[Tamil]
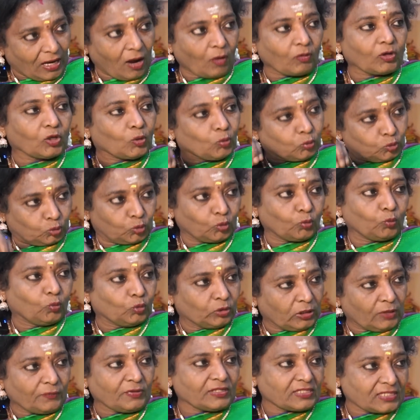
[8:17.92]
நான் அவங்களுக்கு
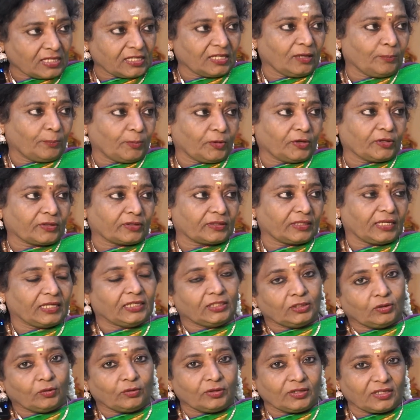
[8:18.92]
உதவி செய்ய போயிருந்தேன்
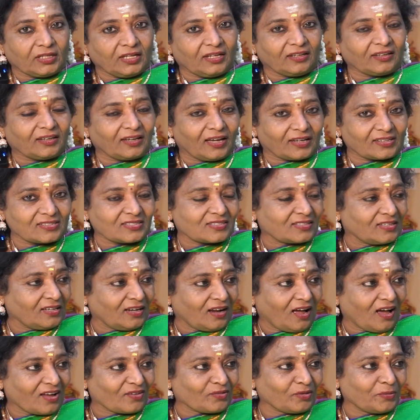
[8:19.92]
இன்னொன்று எனக்கு
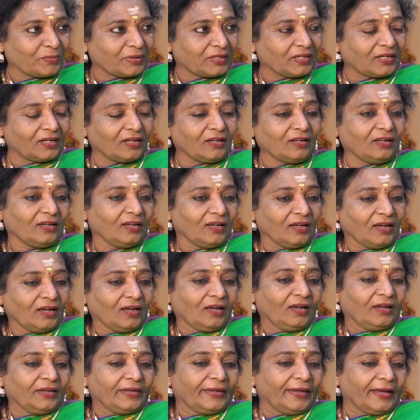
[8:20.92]
அரசியல் ஆர்வம் என்னன்னா
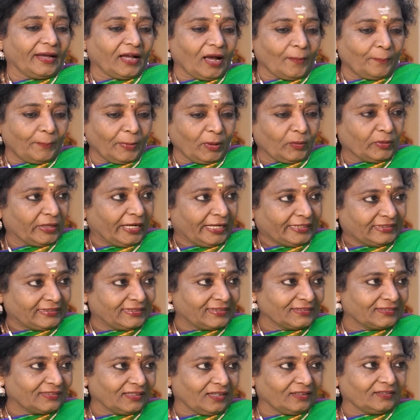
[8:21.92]
எங்க அப்பா ஒரு
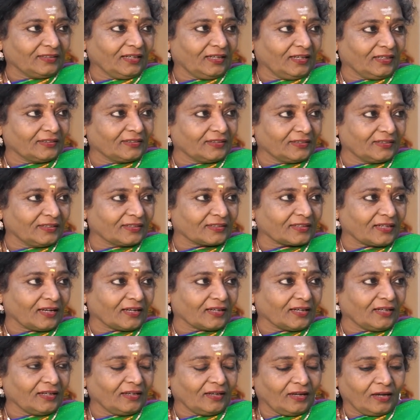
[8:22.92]
எட்டு தேர்தலில் நின்னு
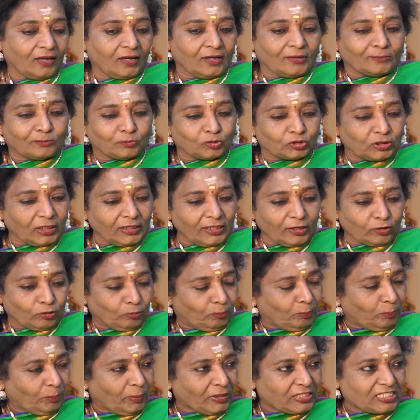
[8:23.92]
இருக்காங்க முதல்ல
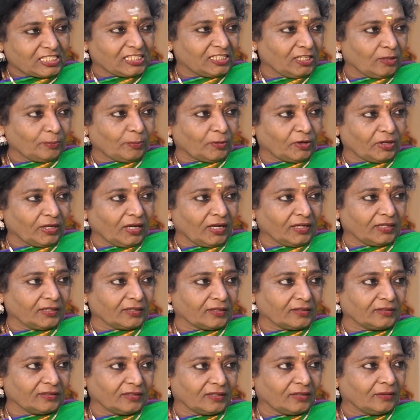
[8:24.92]
ரொம்ப சின்ன பொண்ணா
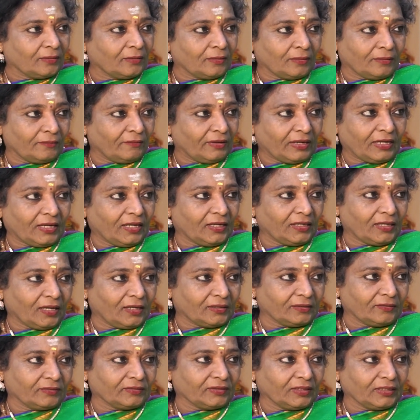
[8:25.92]
இருந்த வேணா
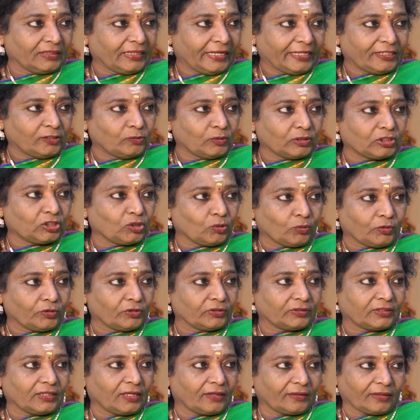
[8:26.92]
நான் வந்து அந்த எழுபத்தி
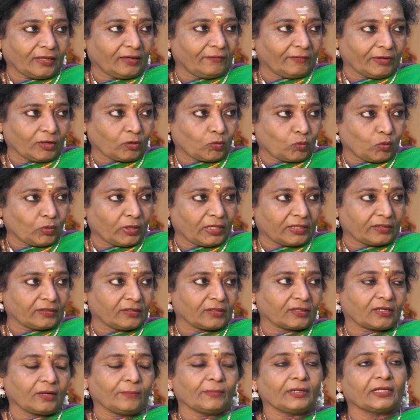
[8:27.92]
ஒண்ணு தேர்தல் வேணா கூட
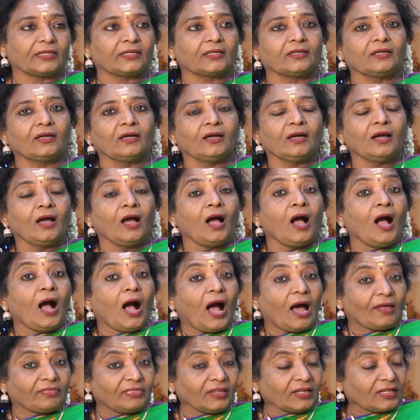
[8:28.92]
இருந்திருக்க மாட்டேன்
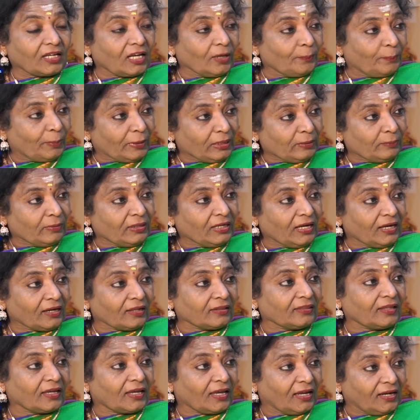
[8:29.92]
அதற்கு பின்பு
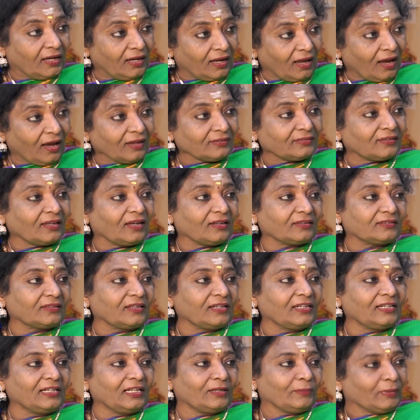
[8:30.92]
நடந்த எல்லா
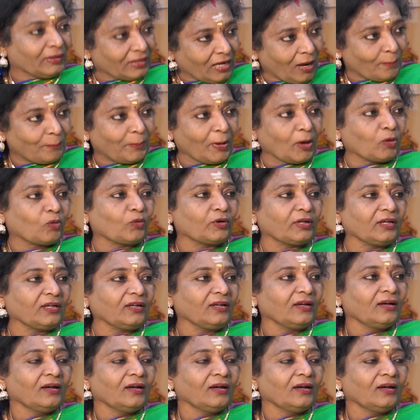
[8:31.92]
தேர்தலிலுமே நான் அப்பா கூட